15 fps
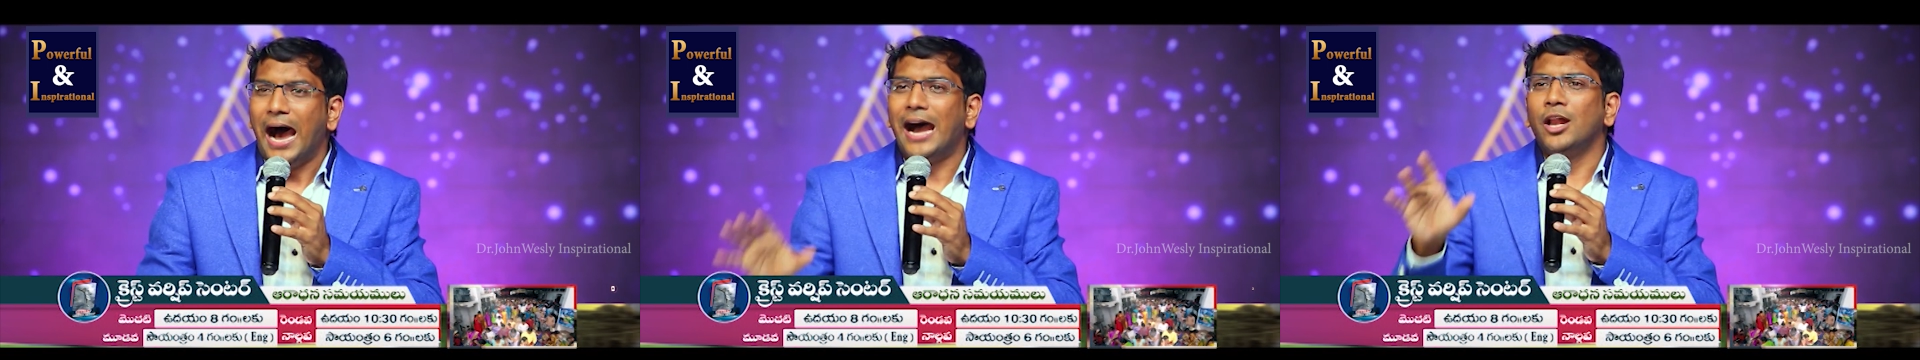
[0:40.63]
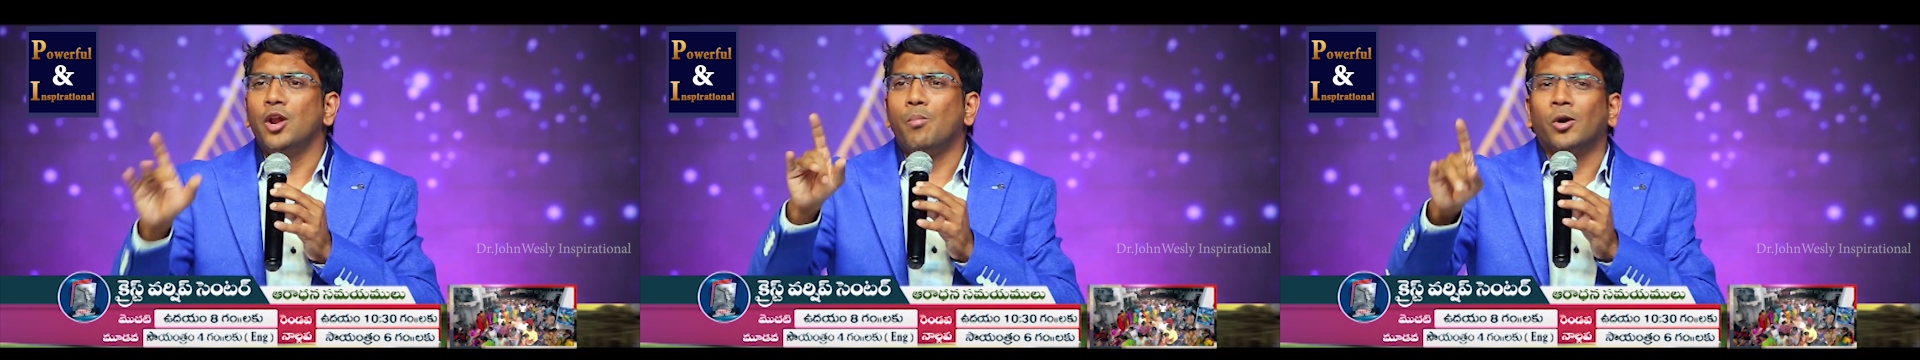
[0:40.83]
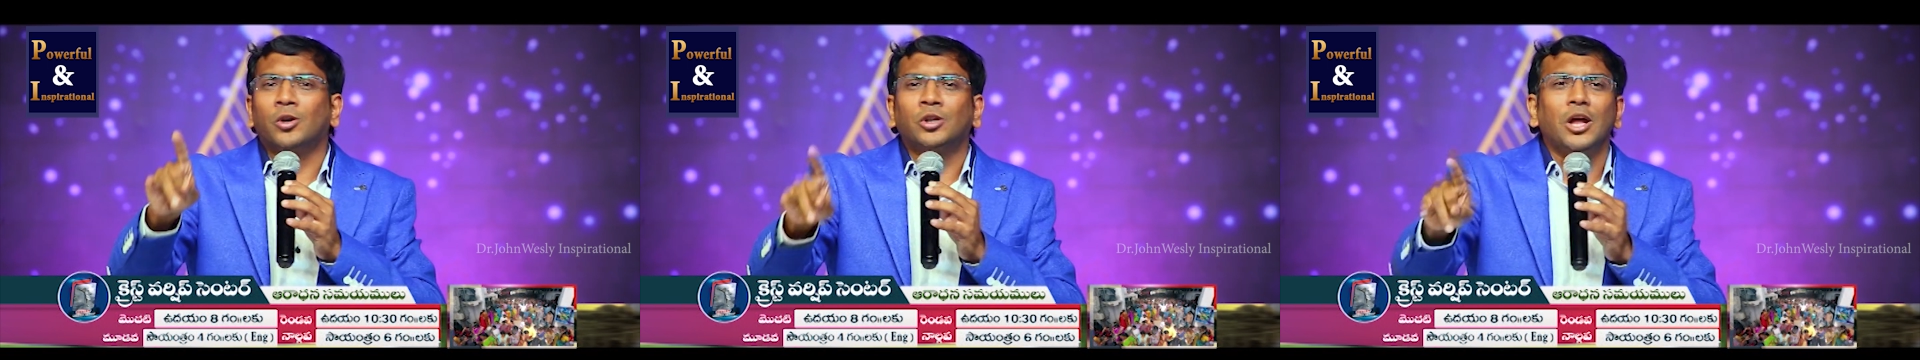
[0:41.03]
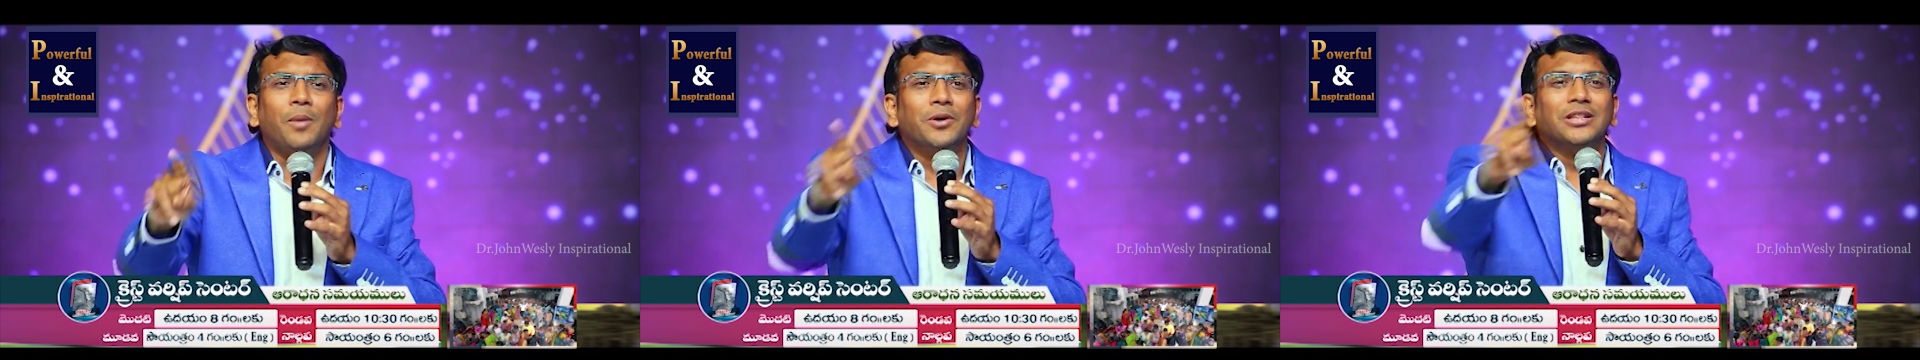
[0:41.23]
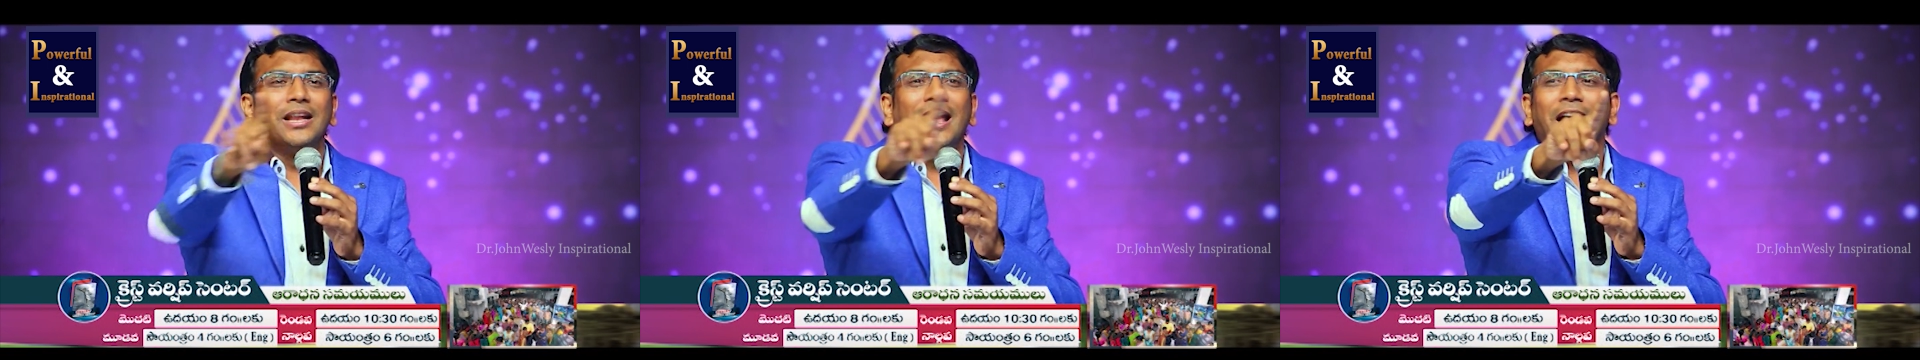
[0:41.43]
ఆయన
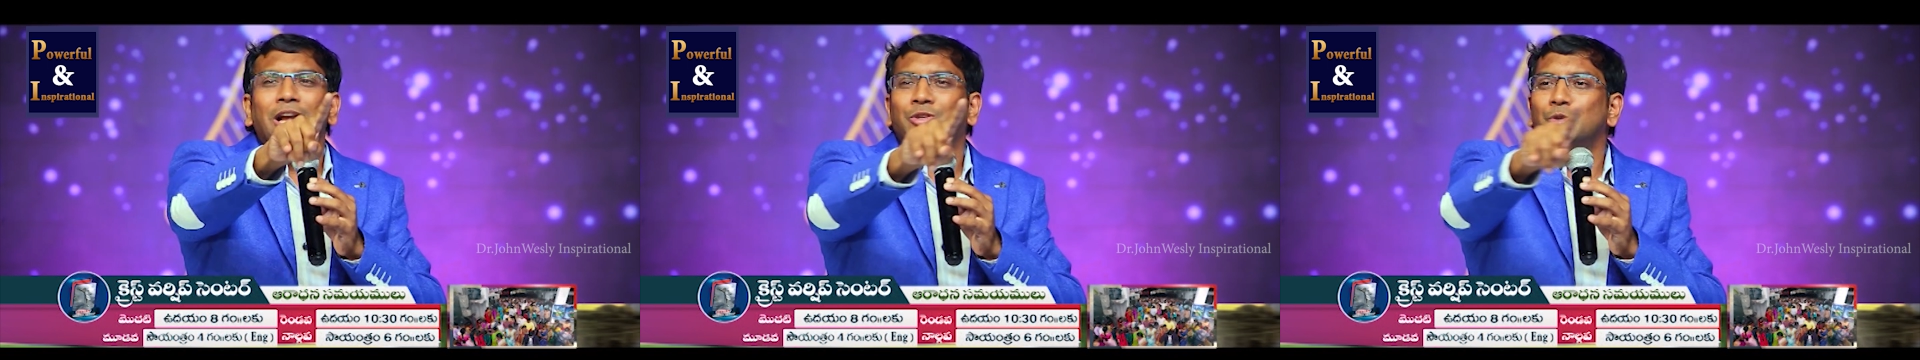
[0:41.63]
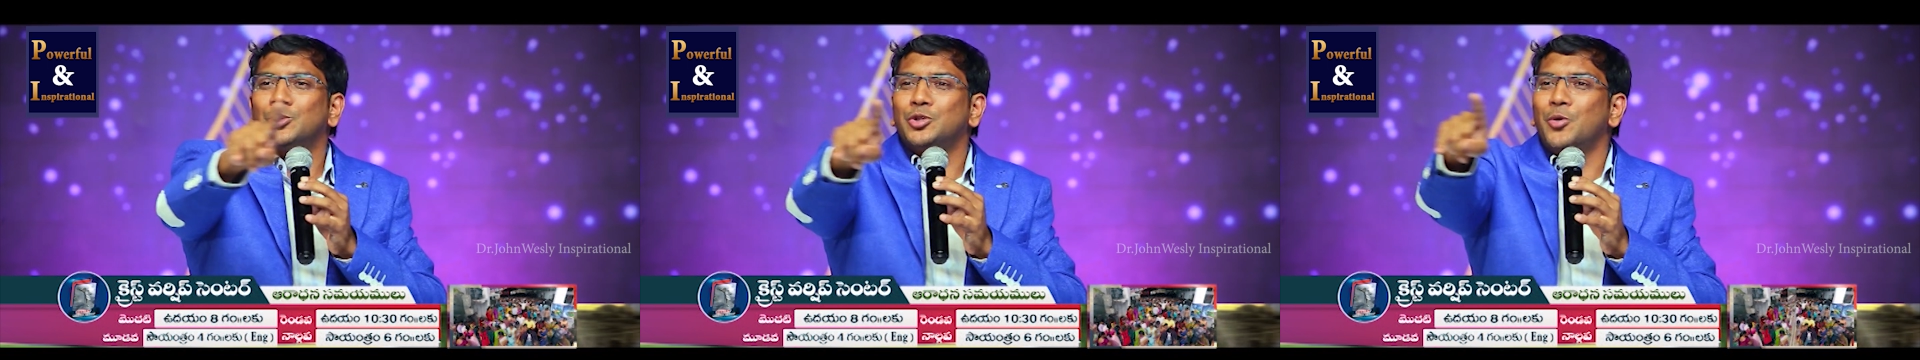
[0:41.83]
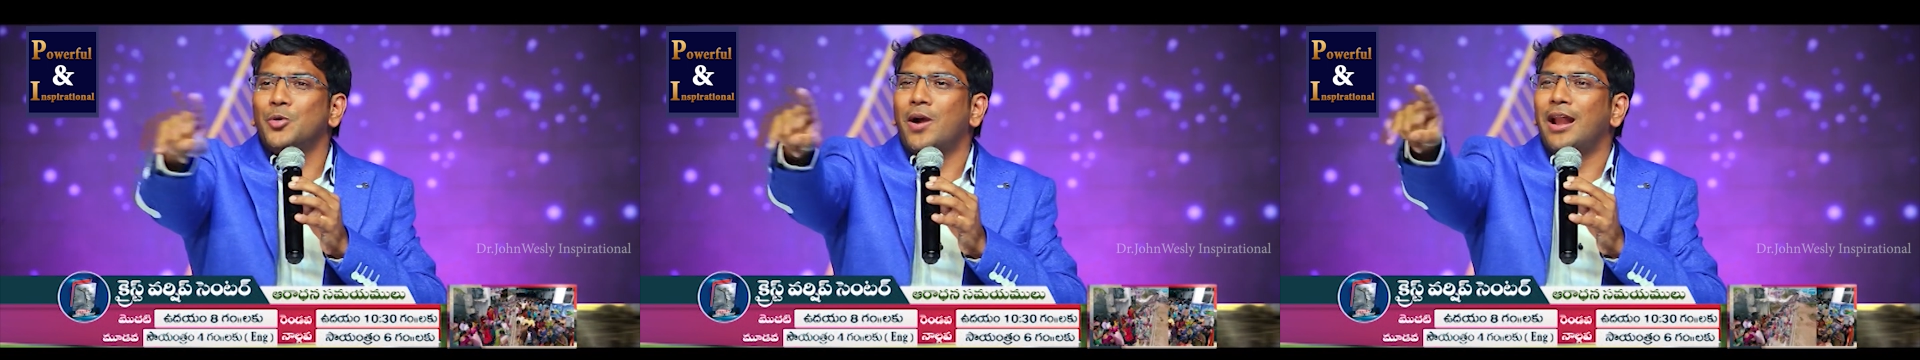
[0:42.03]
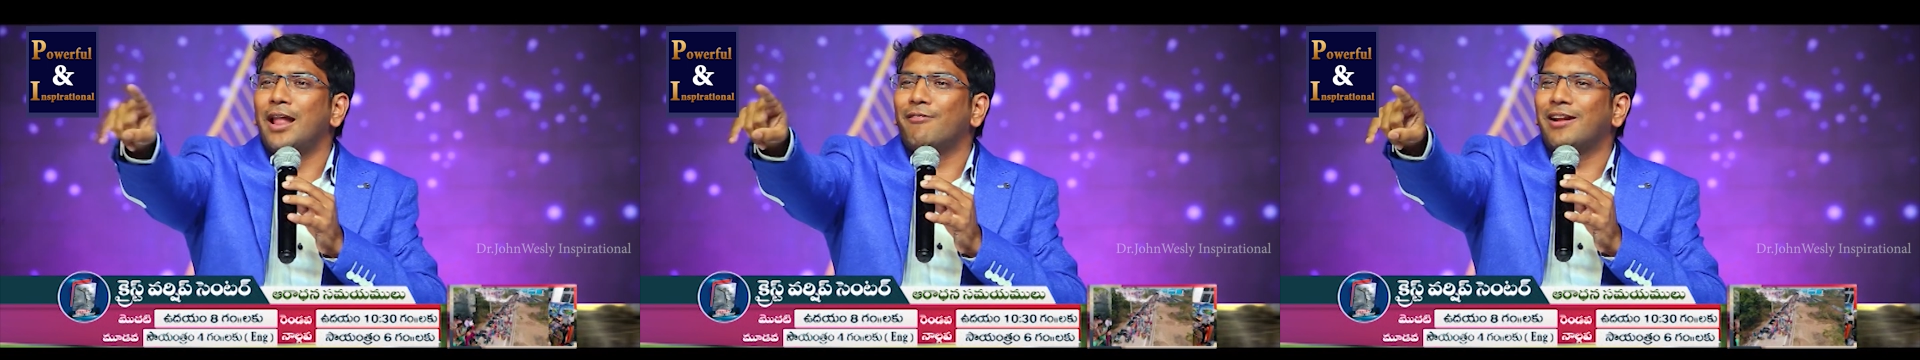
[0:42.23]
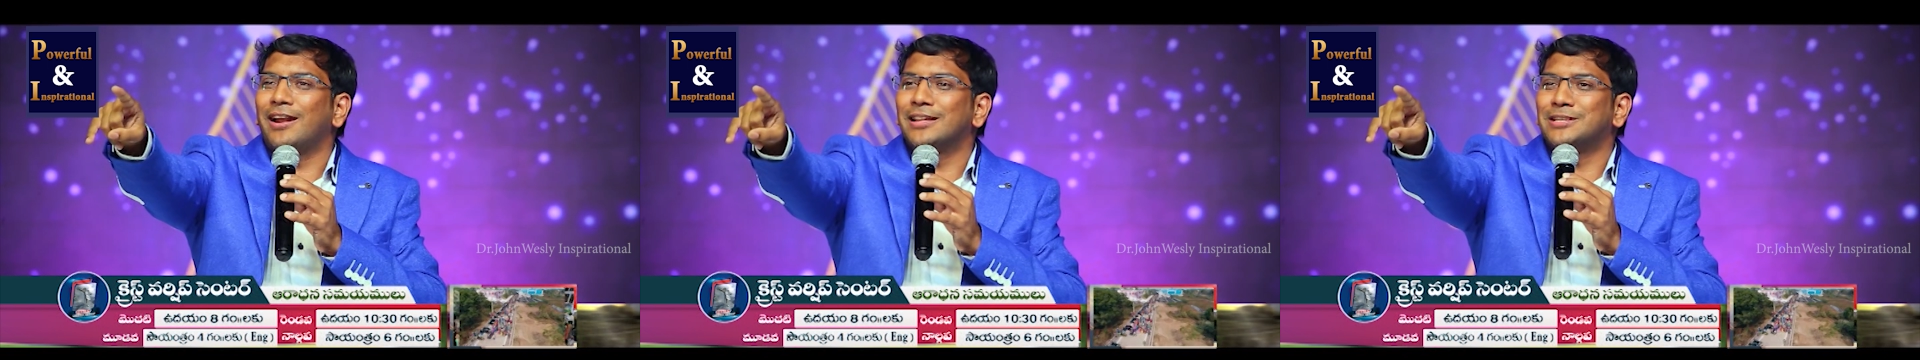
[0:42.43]
మొట్టమొదటిగా చూసిన వాళ్ళు
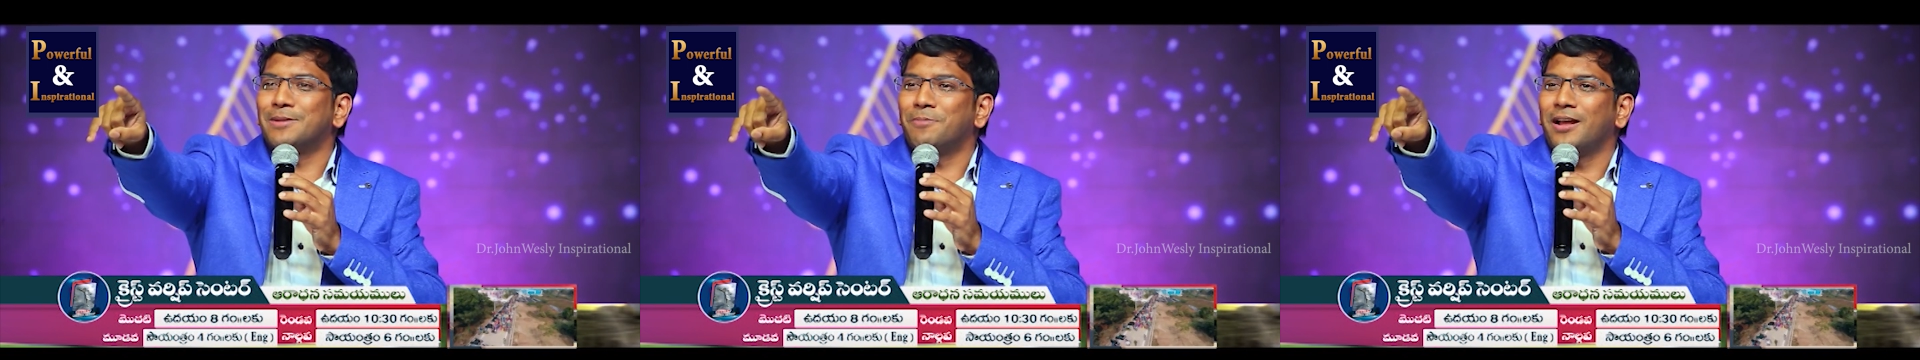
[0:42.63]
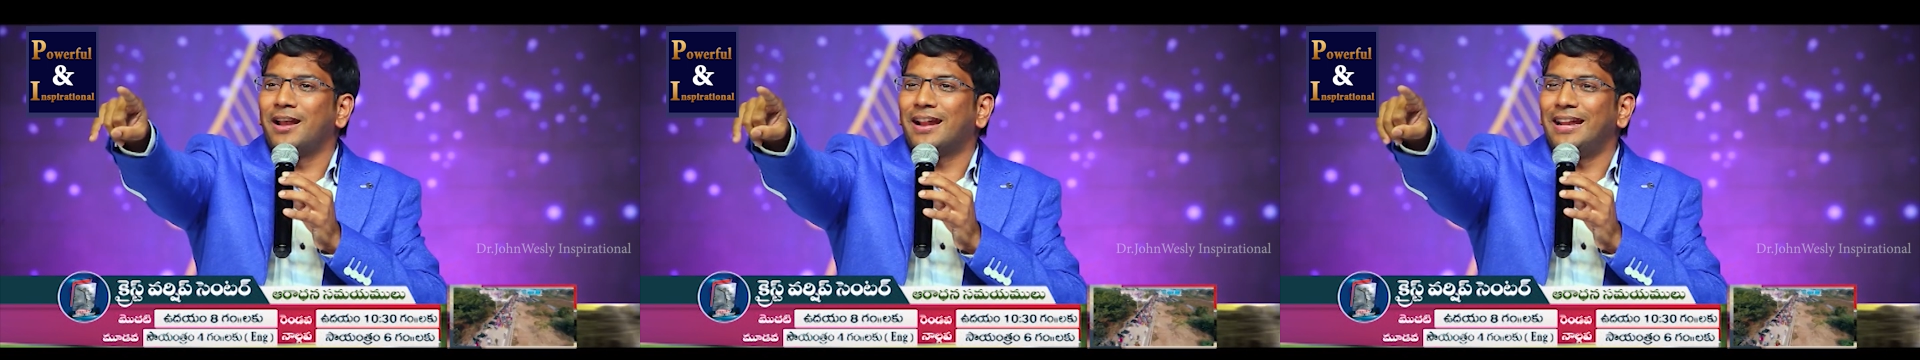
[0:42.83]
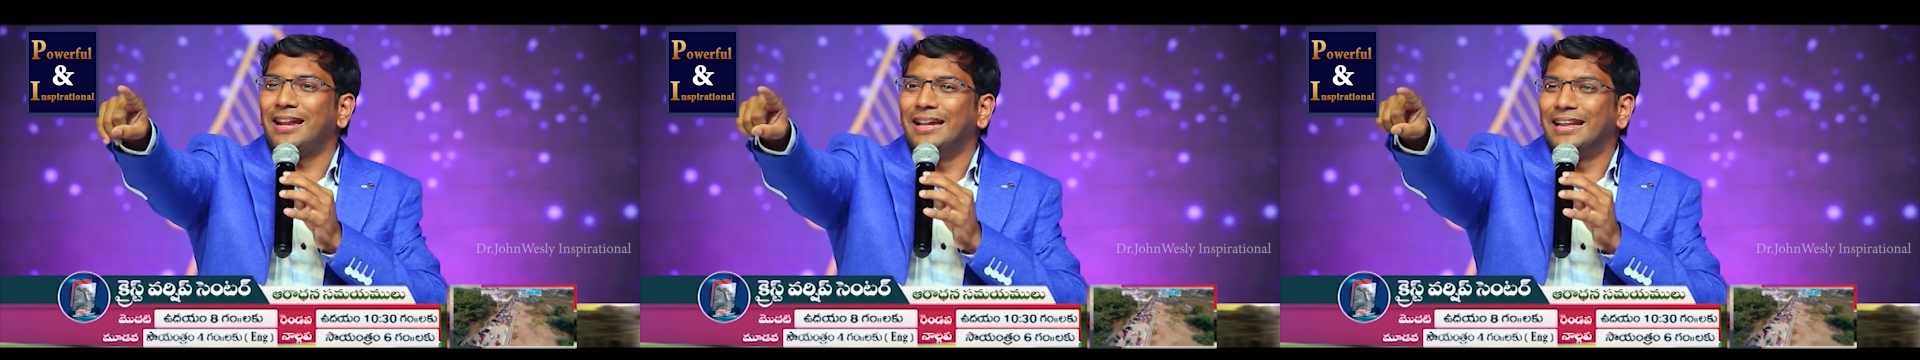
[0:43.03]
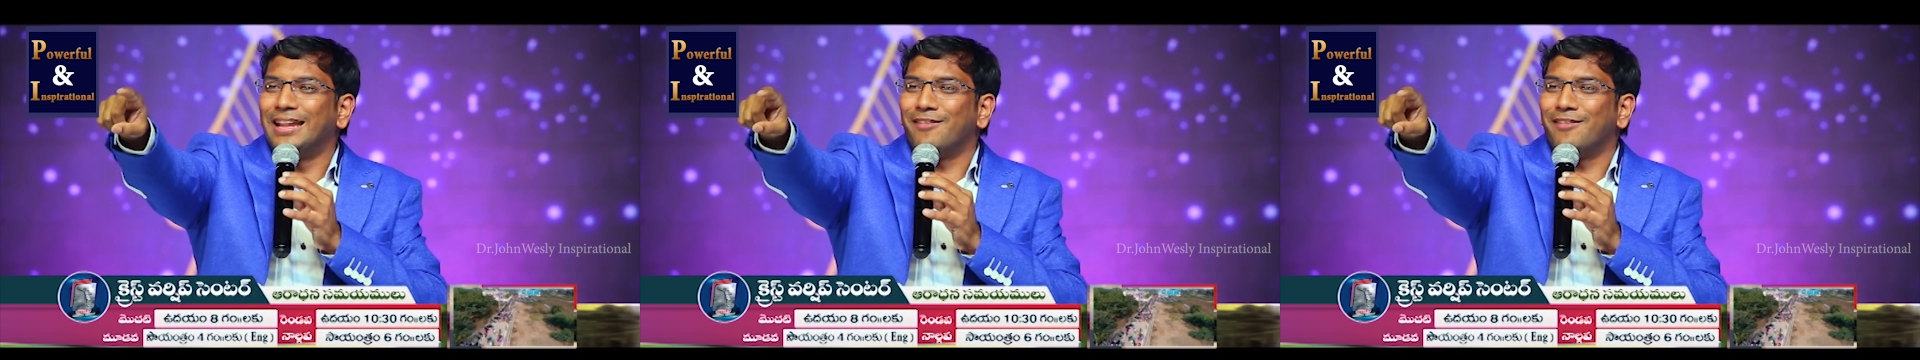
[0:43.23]
ఎవరైనా చెప్పగలరా